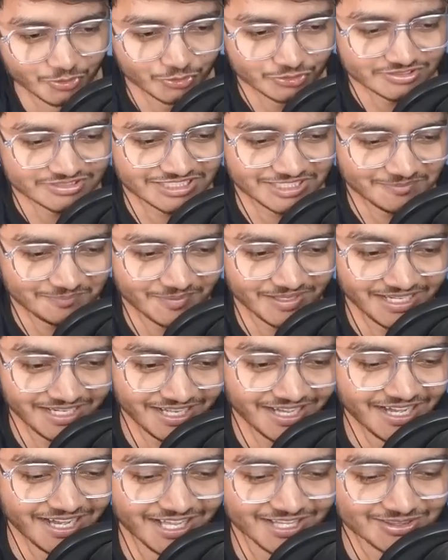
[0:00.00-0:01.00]
उससे पहले
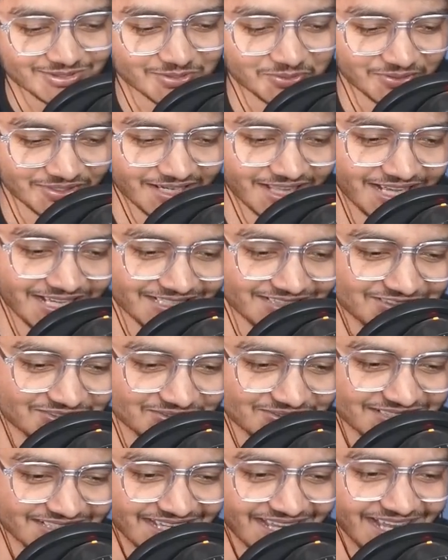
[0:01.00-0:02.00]
हाथ थोड़ा ही
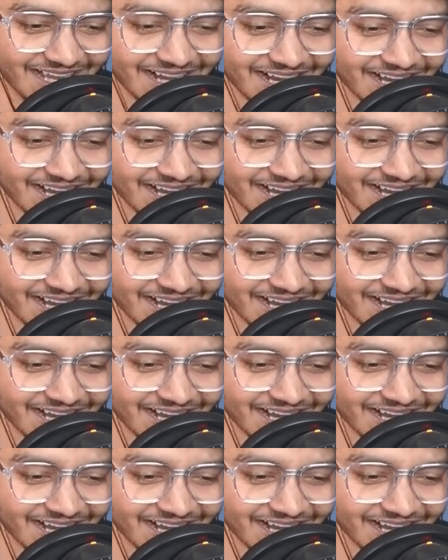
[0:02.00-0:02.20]
टूट गया